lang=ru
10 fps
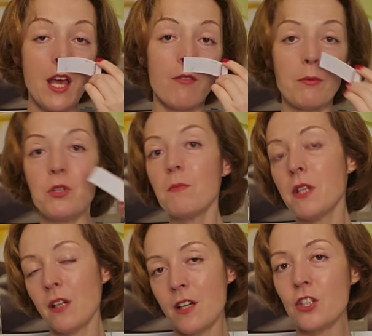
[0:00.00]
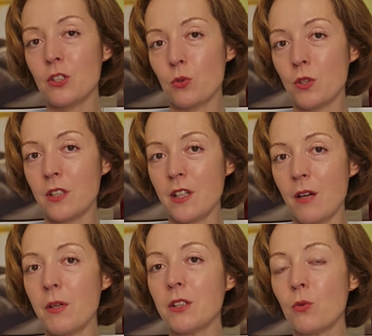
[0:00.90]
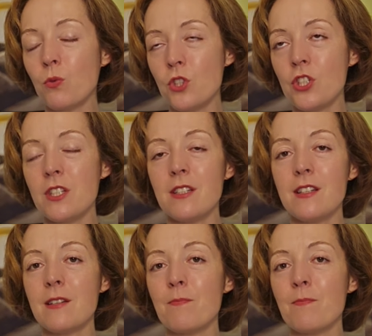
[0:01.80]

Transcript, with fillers: Вообще, мне кажется, что этот аромат очень